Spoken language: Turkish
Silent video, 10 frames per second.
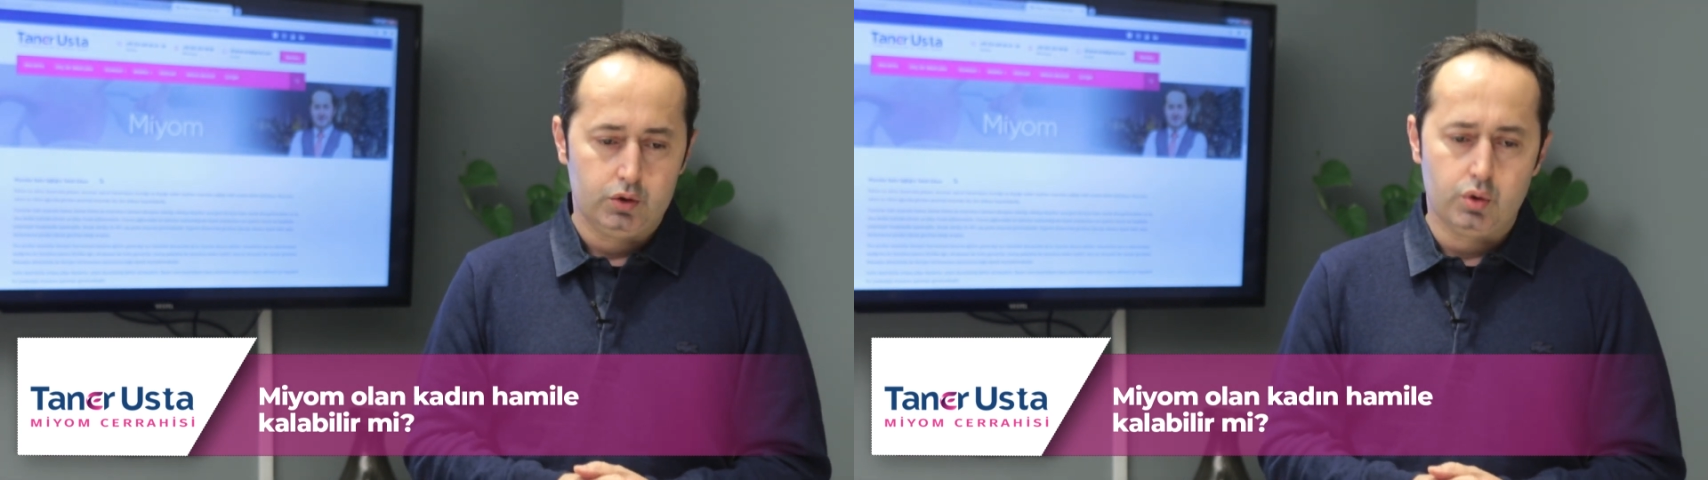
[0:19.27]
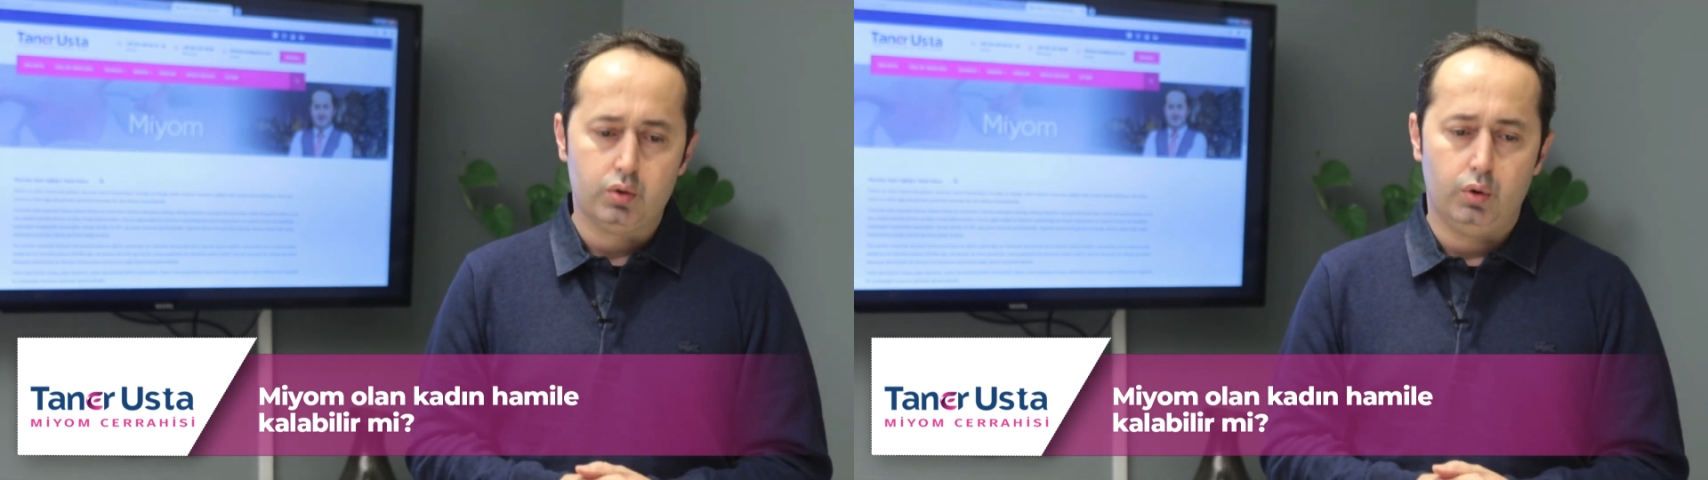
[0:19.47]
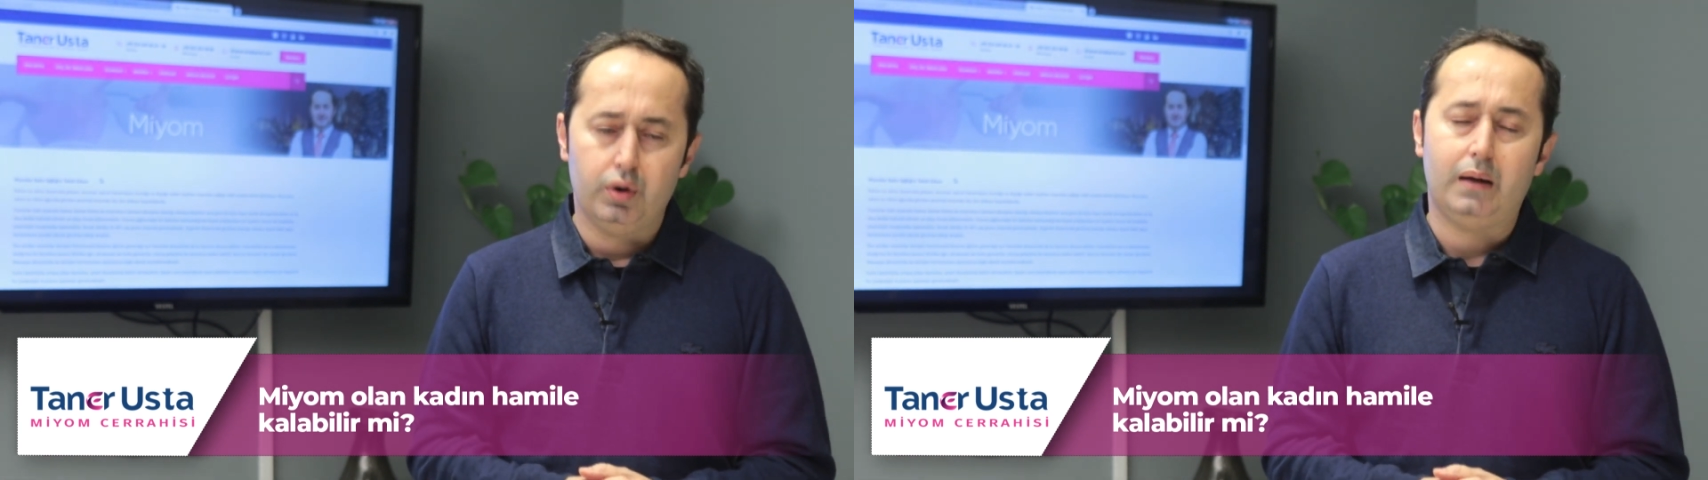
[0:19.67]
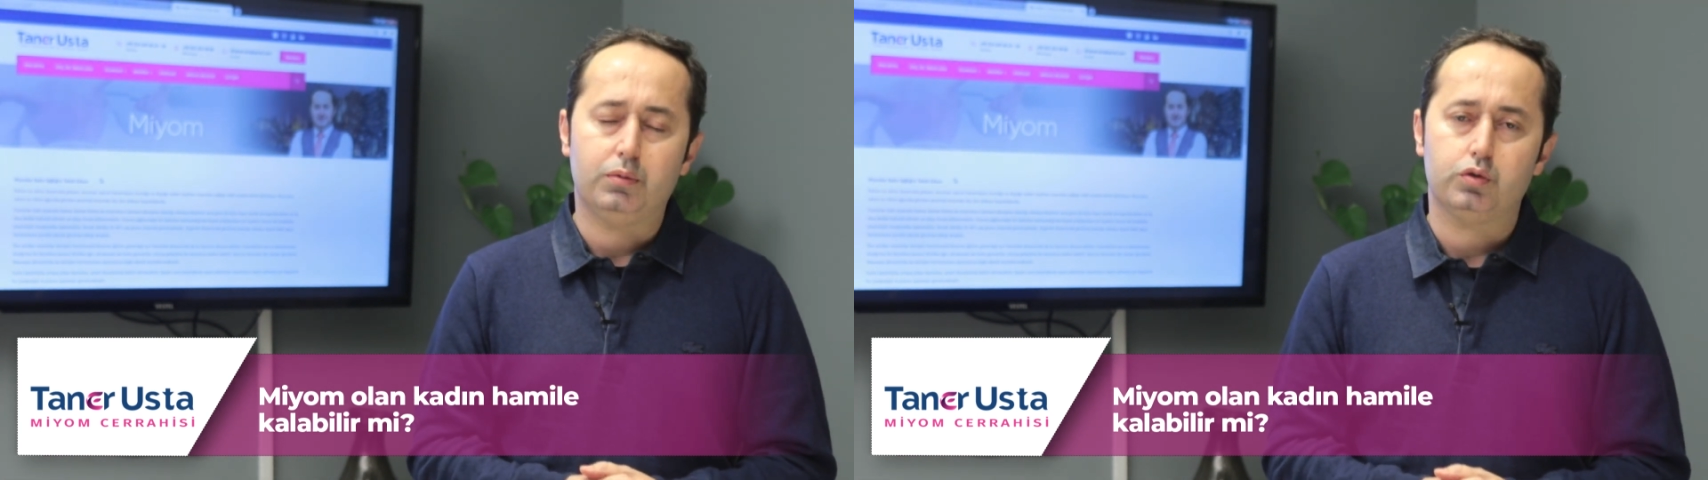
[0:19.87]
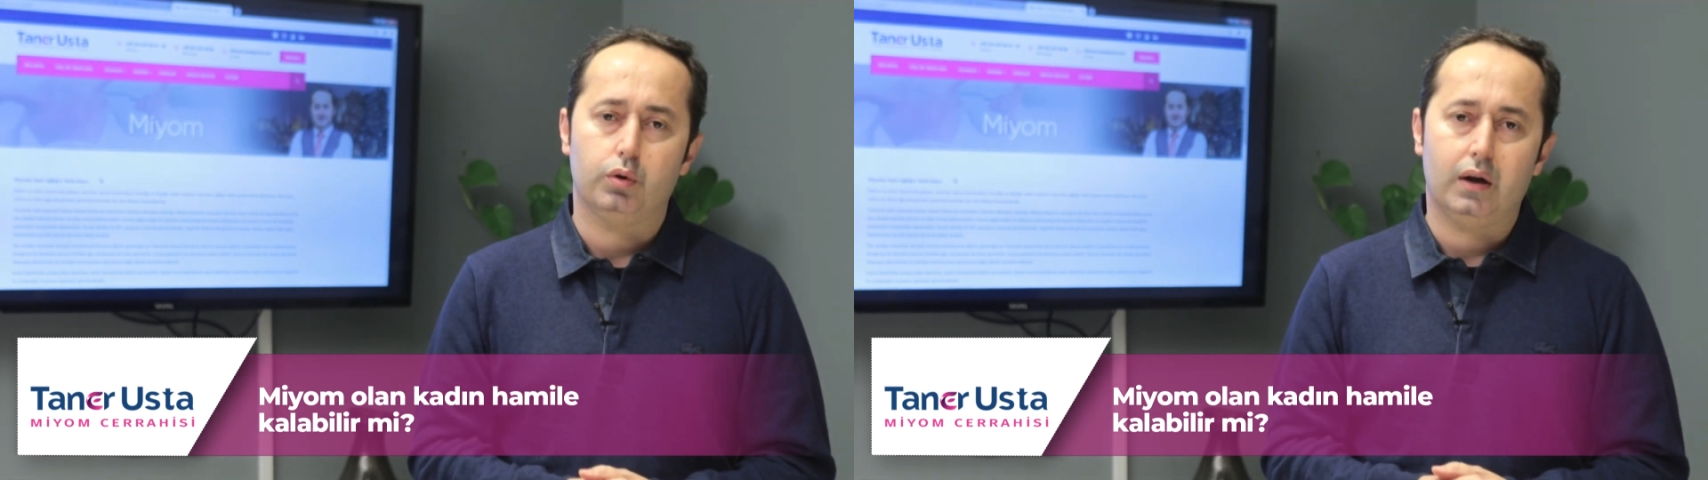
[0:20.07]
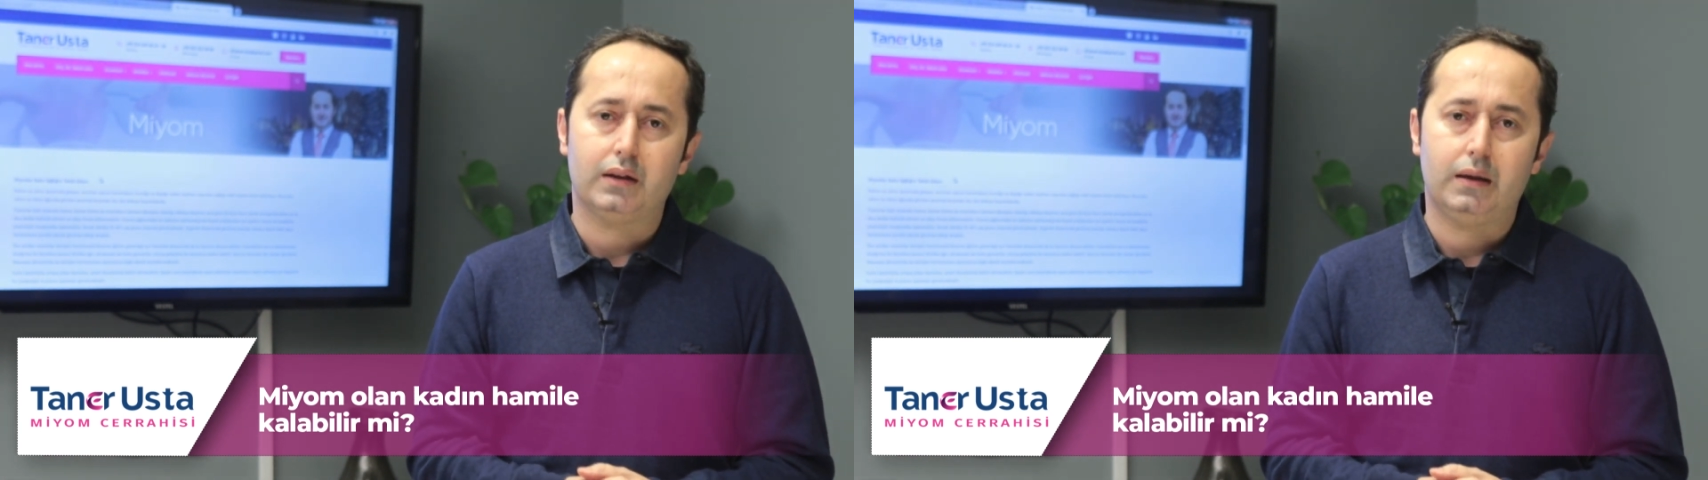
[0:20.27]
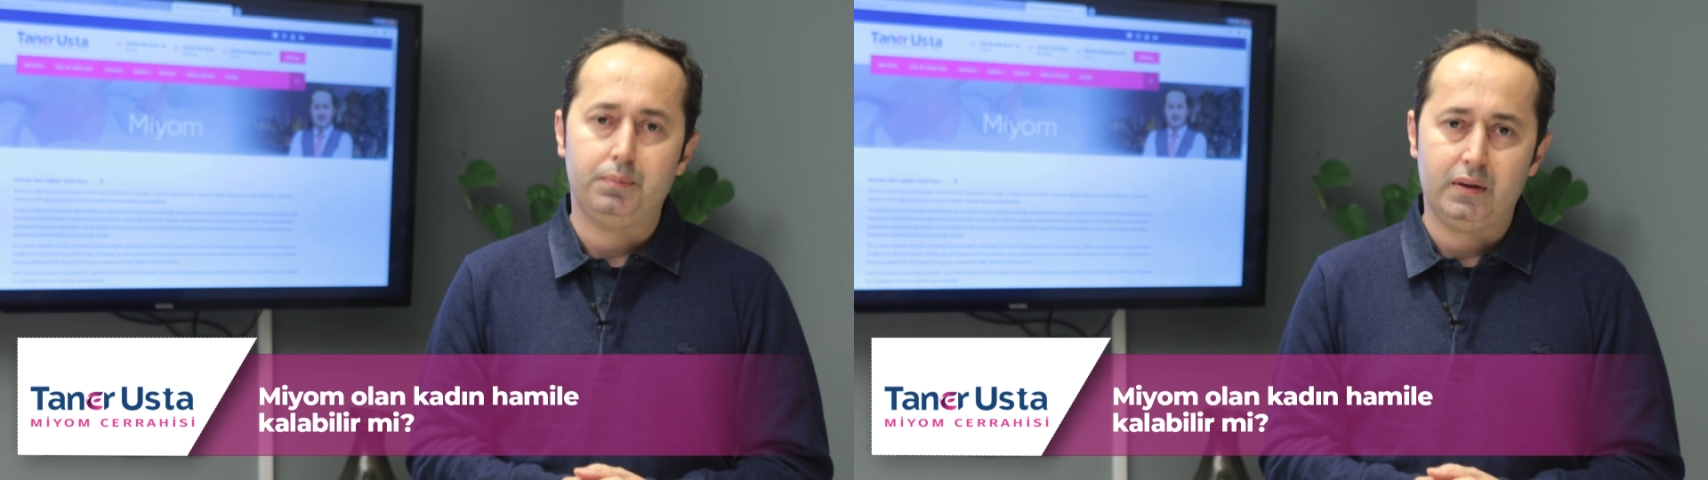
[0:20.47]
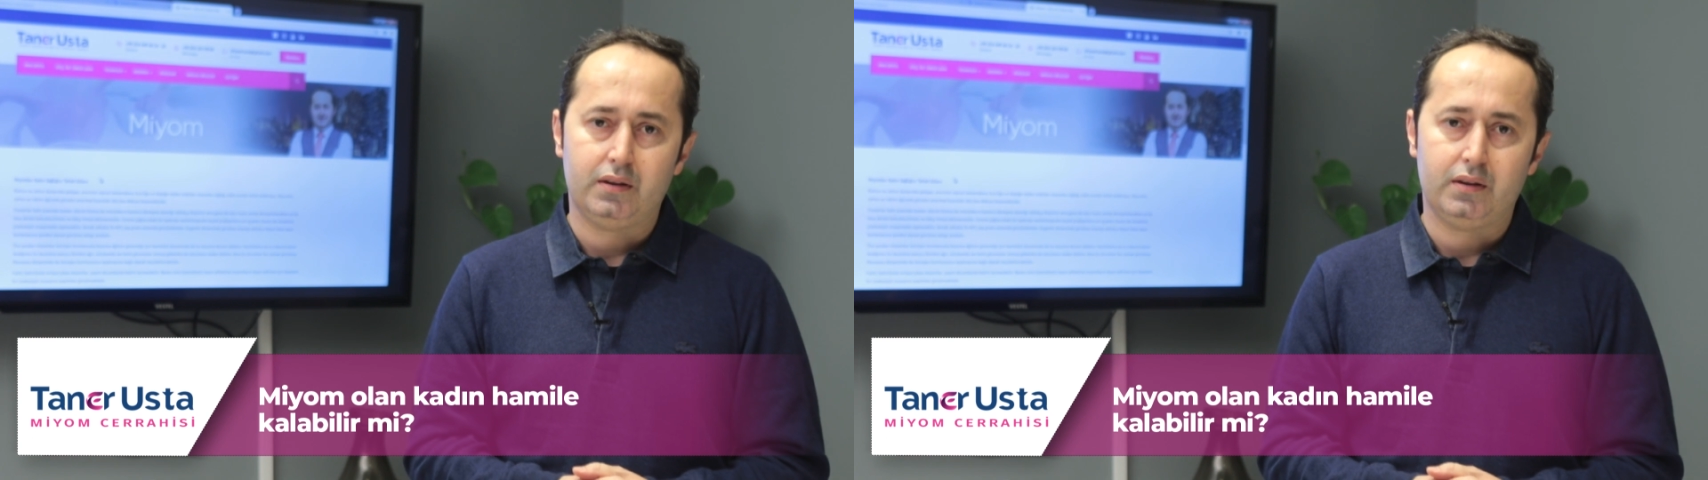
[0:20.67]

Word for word: Çok önemli sorulardan